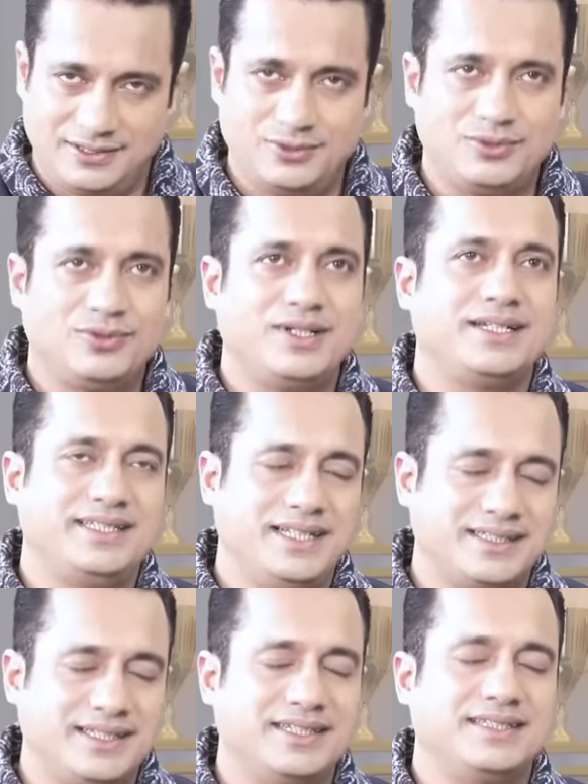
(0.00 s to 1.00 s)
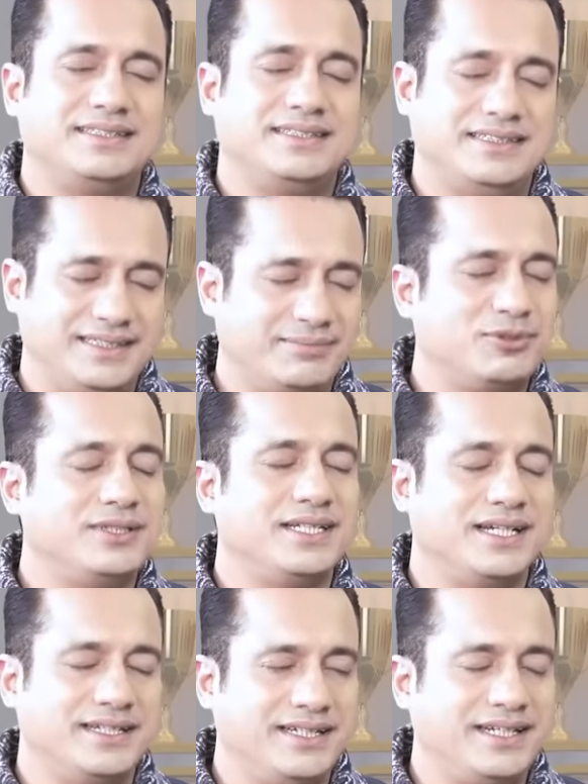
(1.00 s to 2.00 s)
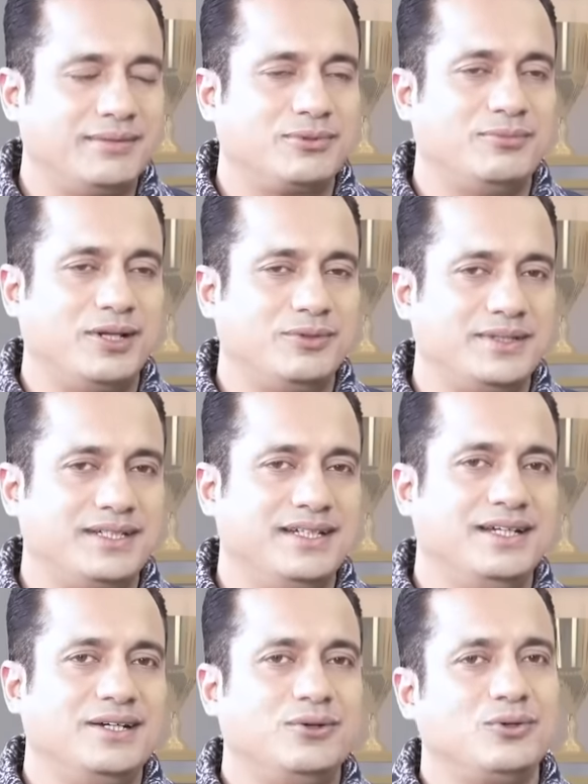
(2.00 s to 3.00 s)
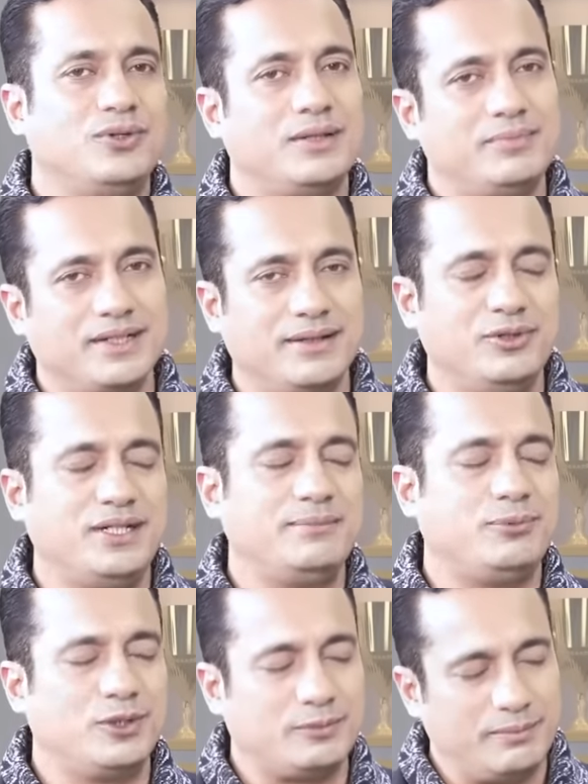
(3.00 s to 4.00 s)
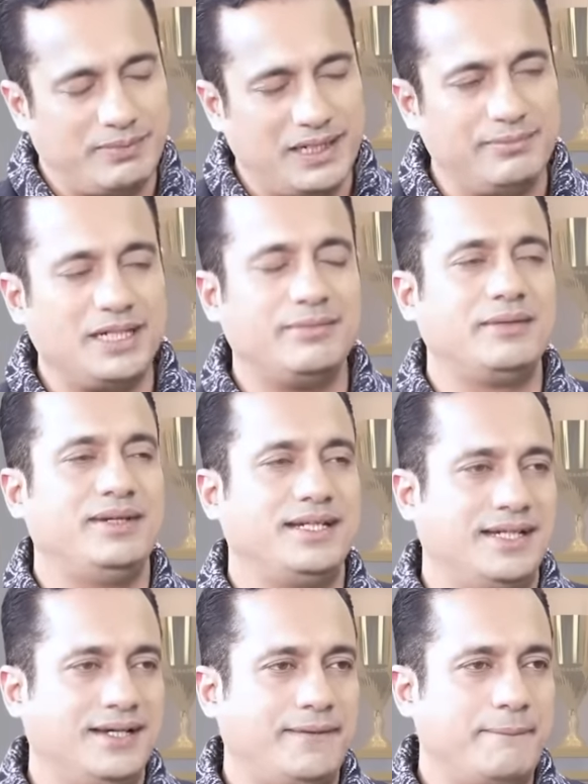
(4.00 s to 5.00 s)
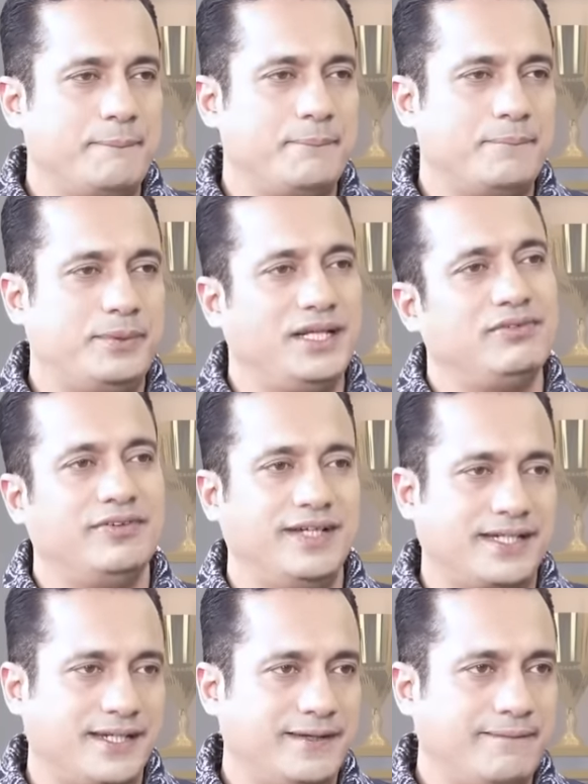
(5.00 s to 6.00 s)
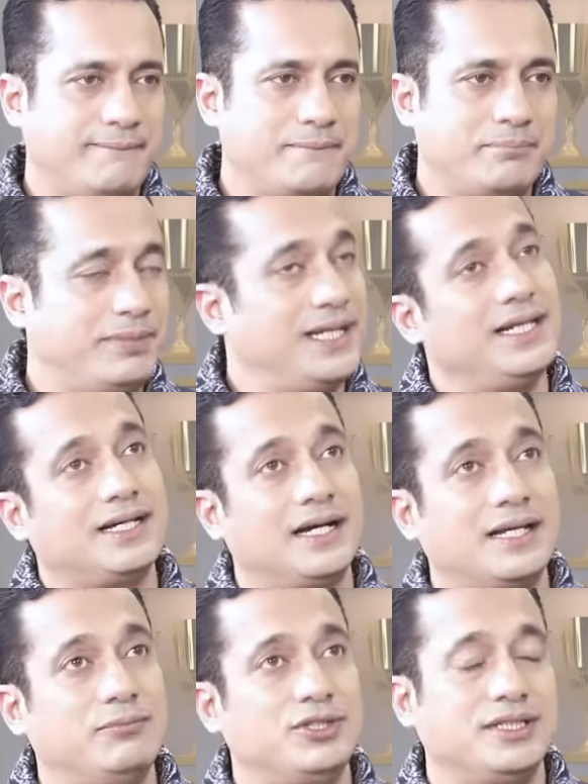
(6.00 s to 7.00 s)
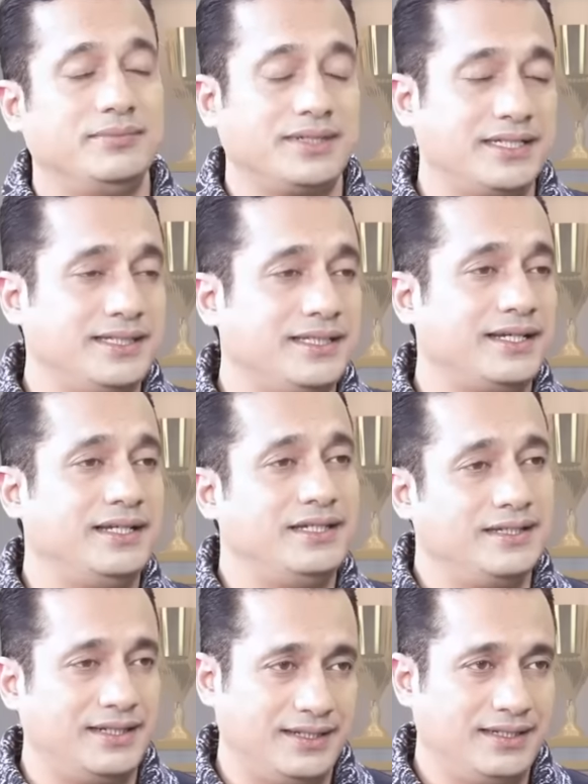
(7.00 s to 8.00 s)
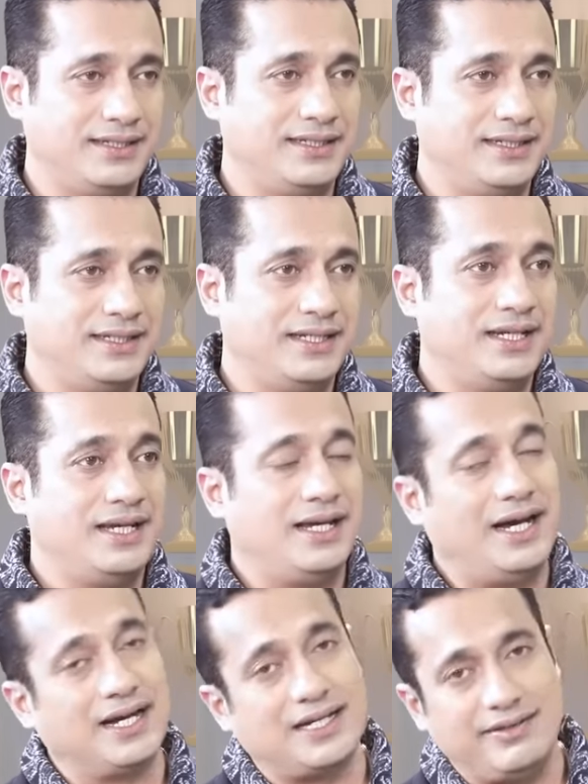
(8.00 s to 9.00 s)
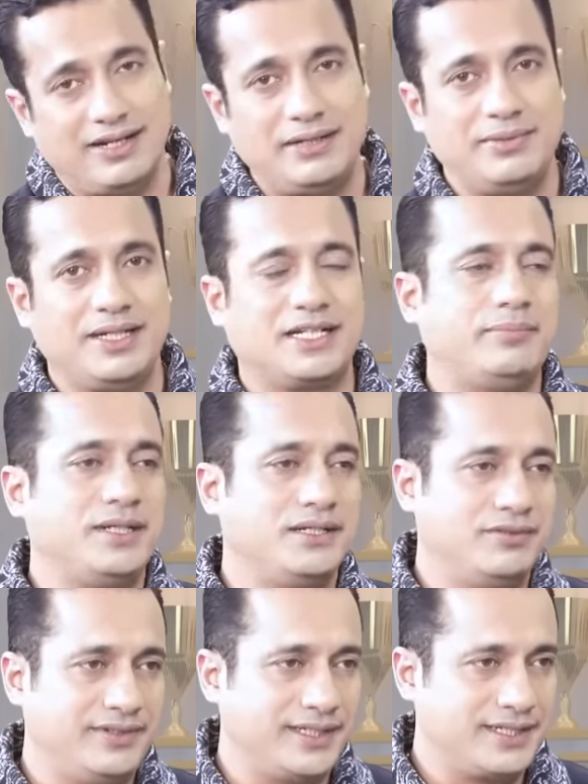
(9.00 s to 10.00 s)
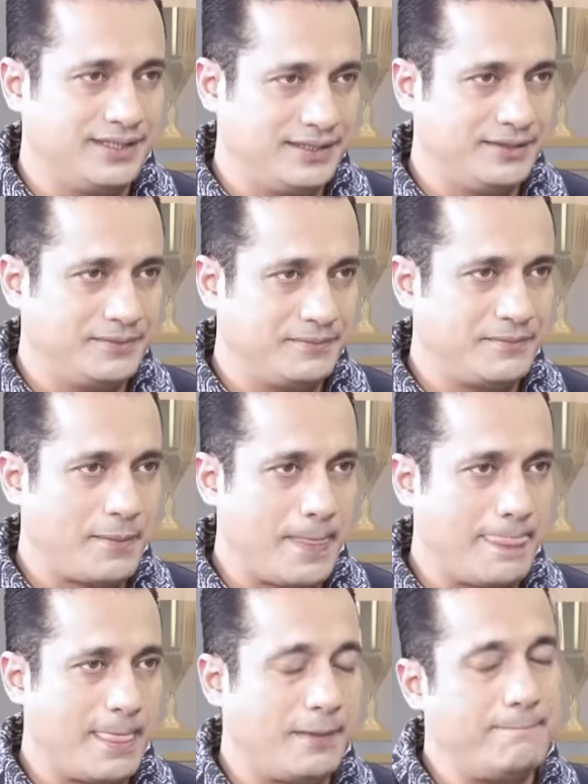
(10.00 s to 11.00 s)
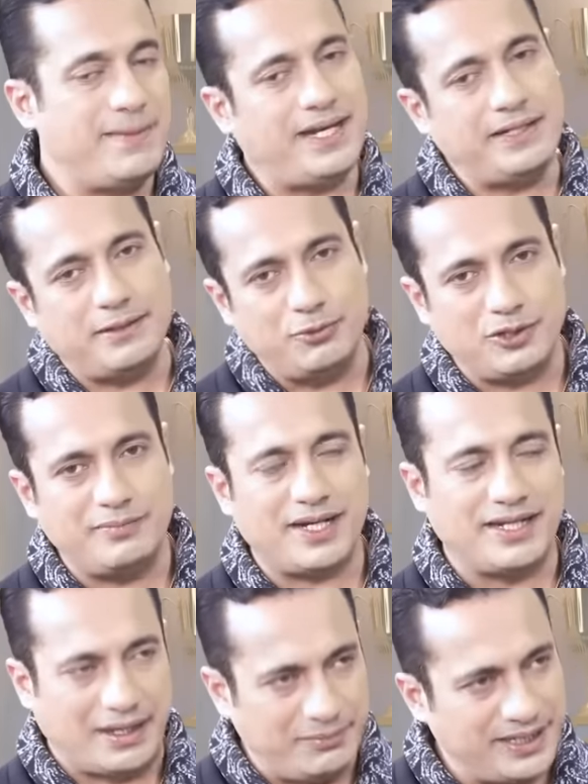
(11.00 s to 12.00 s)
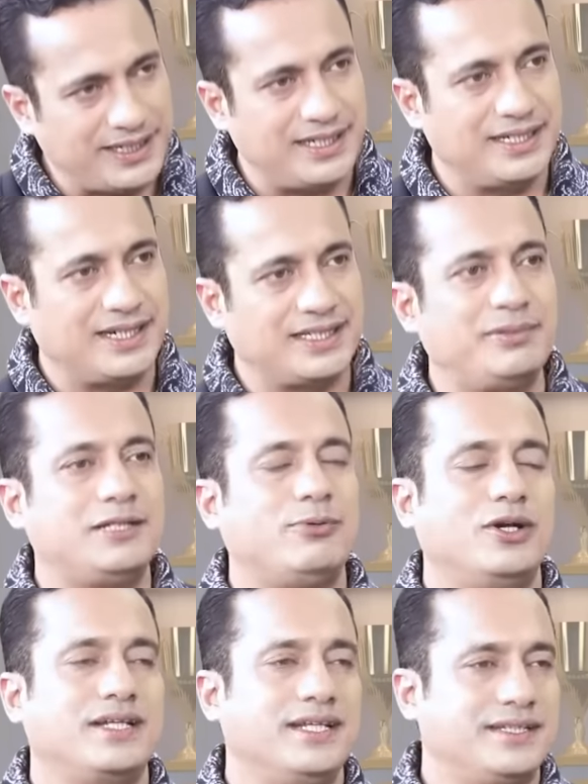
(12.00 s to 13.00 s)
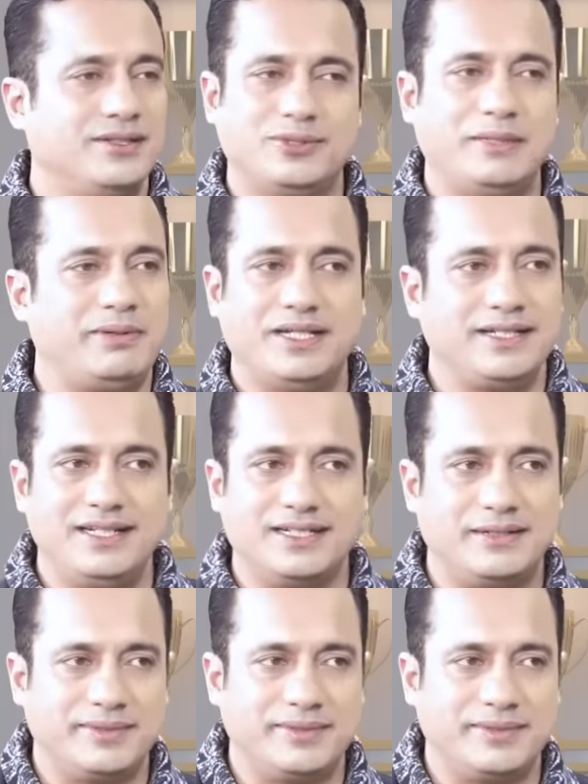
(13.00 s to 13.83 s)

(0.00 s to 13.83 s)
तो उन्होंने दिया था आपको नहीं याद है आपको मालूम नहीं उन्होंने अपने कम्युनिटी पोस्ट में पहले मेरे बारे में लिखा प्रिय विवेक पहले लिखा कि मुझे धमकी दी जा रही है लीगल अगले वाले में लिखा प्रिय विवेक मैंने जब उन्होंने मेरा नाम लिख के लिखा तब रिस्पॉन्ड किया था उससे पहले तक नहीं लिखा